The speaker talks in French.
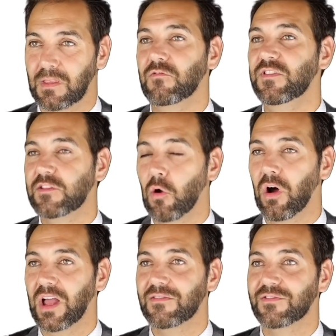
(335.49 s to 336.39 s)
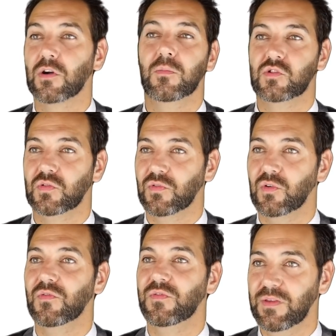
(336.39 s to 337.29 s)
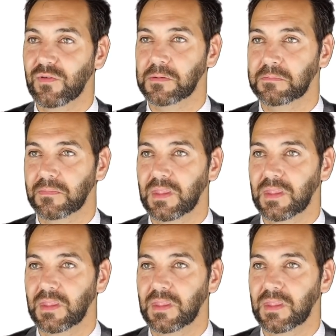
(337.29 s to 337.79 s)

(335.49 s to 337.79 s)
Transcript: Vis ton rêve comme tu veux le vivre